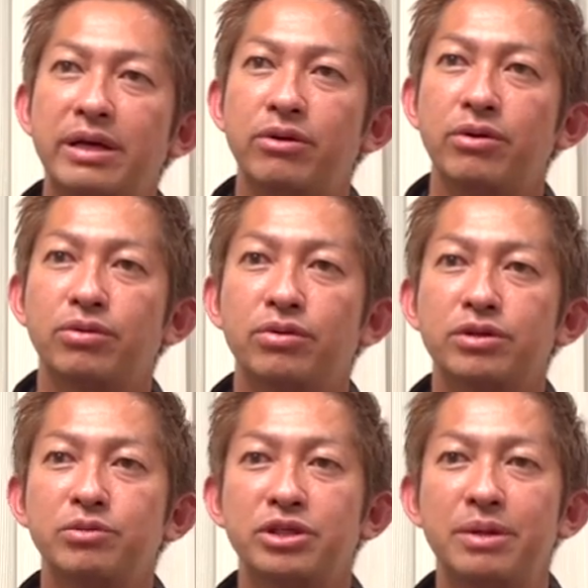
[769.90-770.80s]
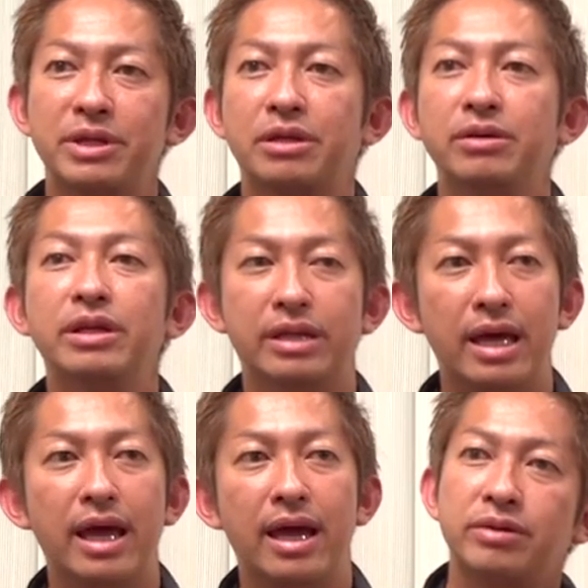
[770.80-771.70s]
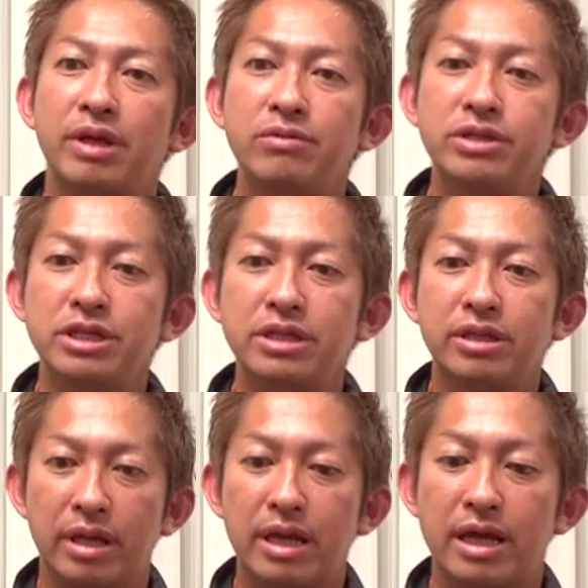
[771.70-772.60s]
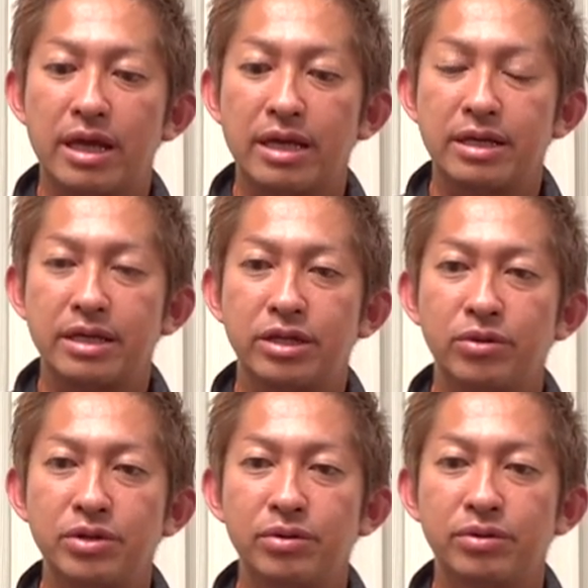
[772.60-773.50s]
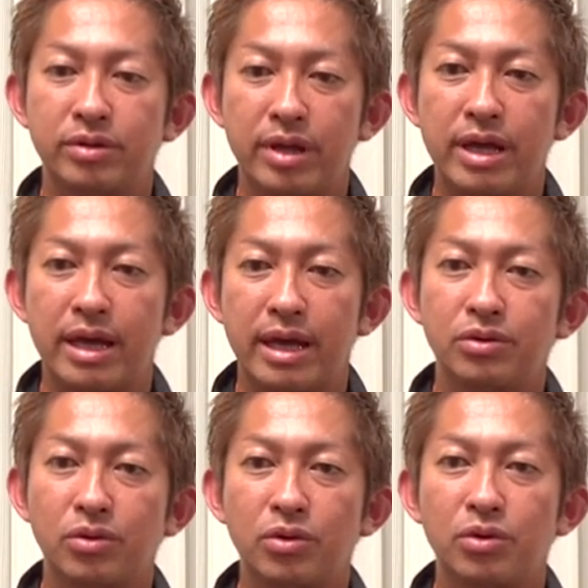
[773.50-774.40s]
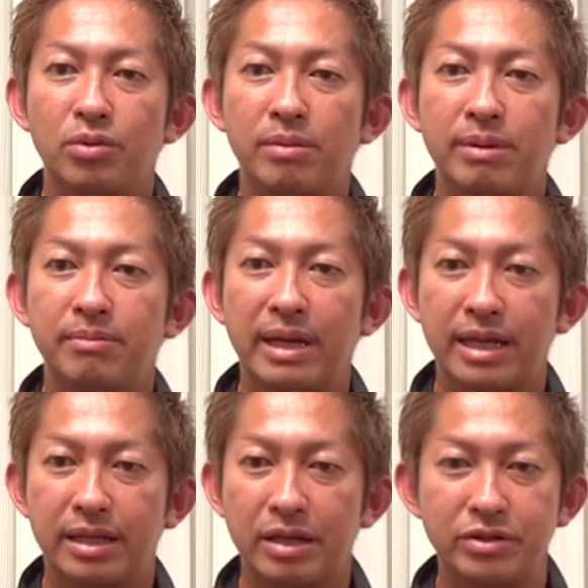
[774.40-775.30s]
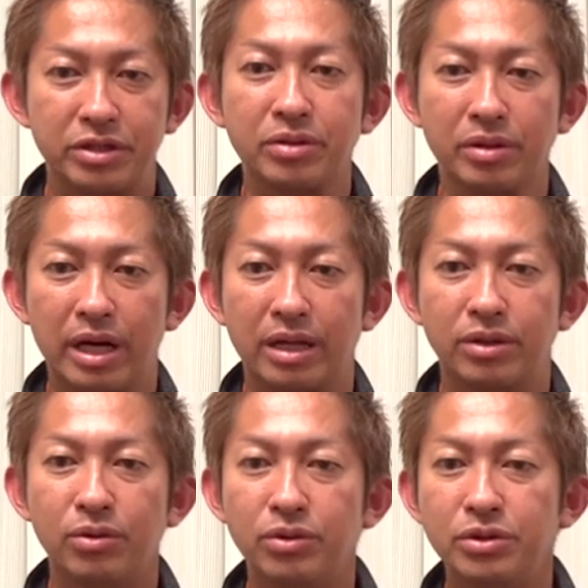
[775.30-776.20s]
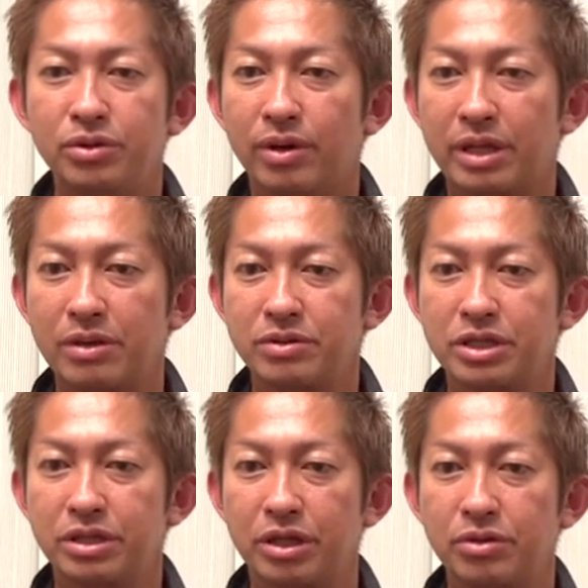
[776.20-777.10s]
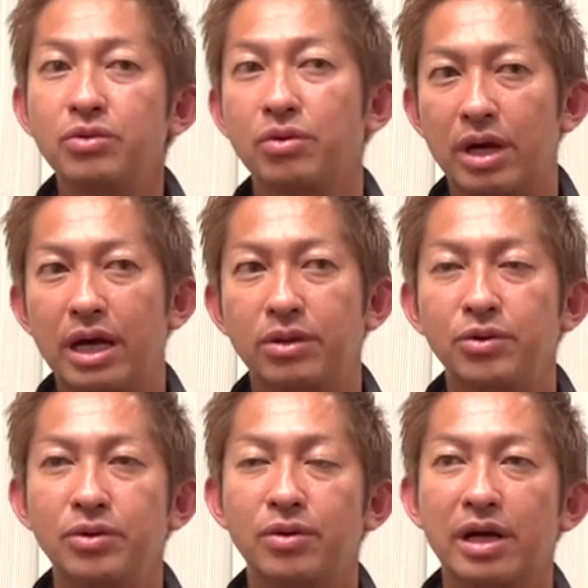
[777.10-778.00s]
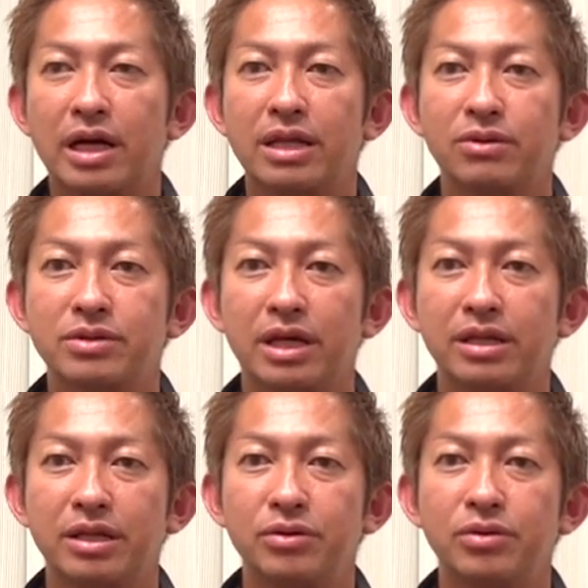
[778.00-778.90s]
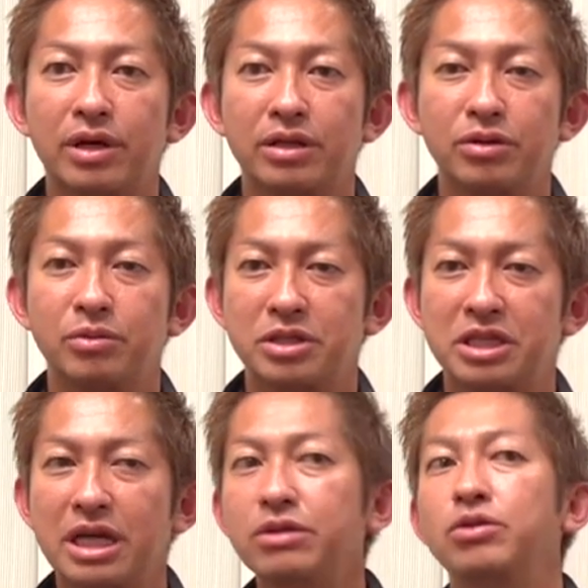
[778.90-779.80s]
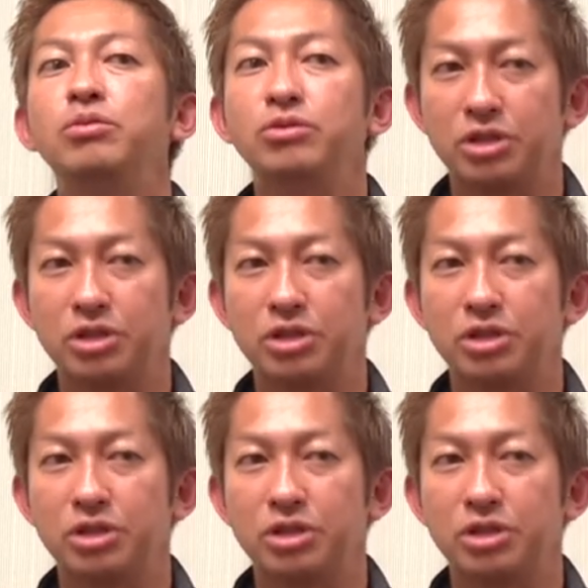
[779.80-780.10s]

いろいろ登録も調べてくれて手打ちって人によってどこまでが手打ちっていうかどういうのが手打ちっていうのかどういうのが体を使っていうのかっていうのも違うと思う